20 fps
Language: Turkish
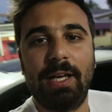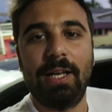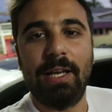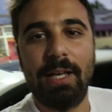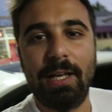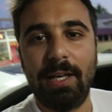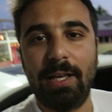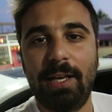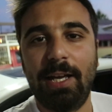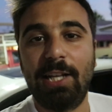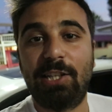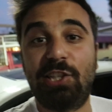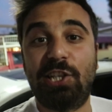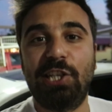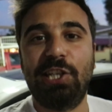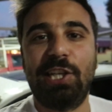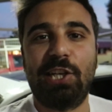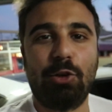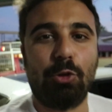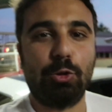e,
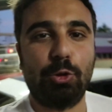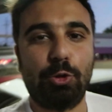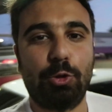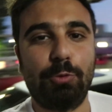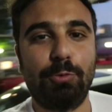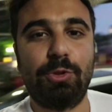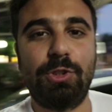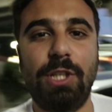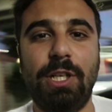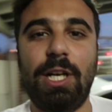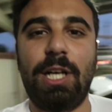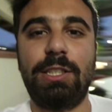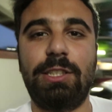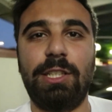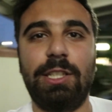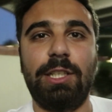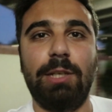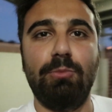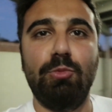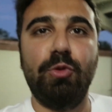etkinlik oluşturmuşlar.
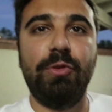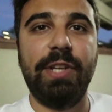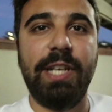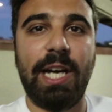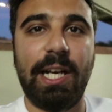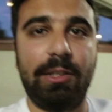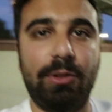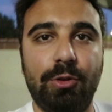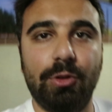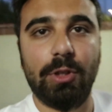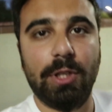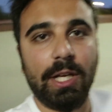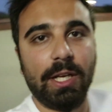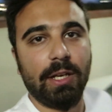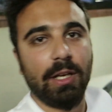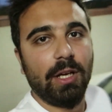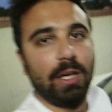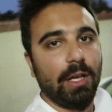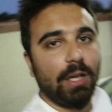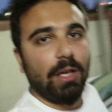Adına da Movie Night
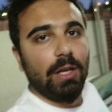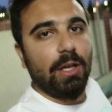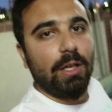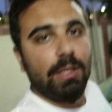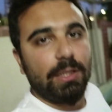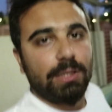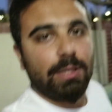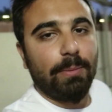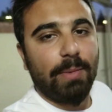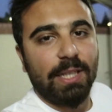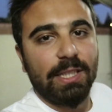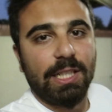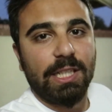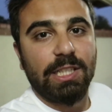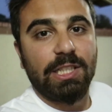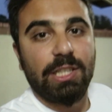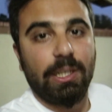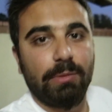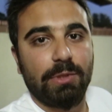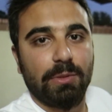diyorlar. İşte ben de
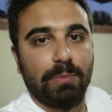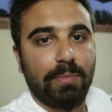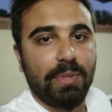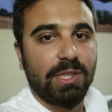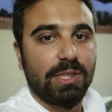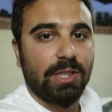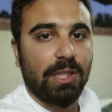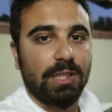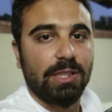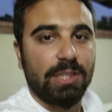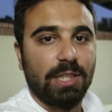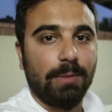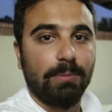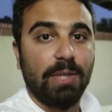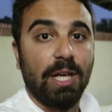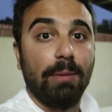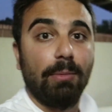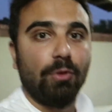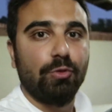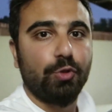gideceğim şimdi pizza
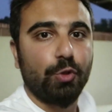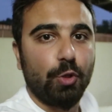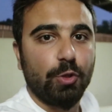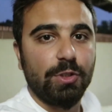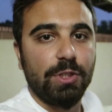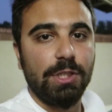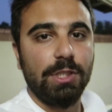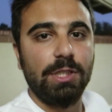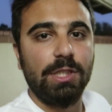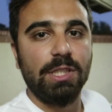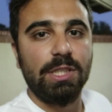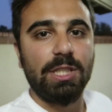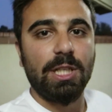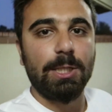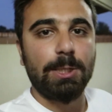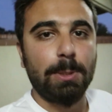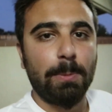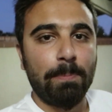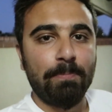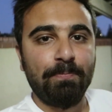alacağım. Game of Thrones
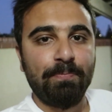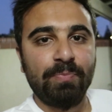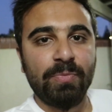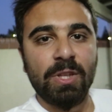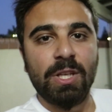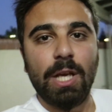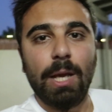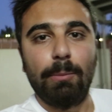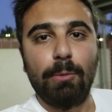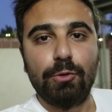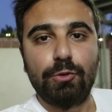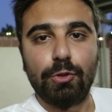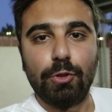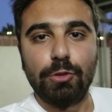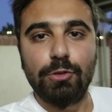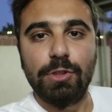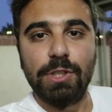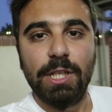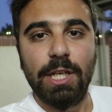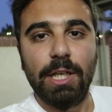izleyeceğiz. Game of
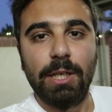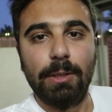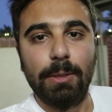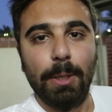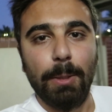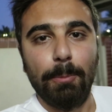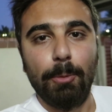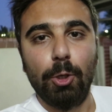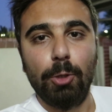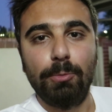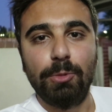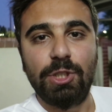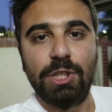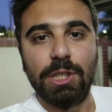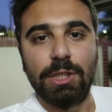Thrones'un yeni bölümü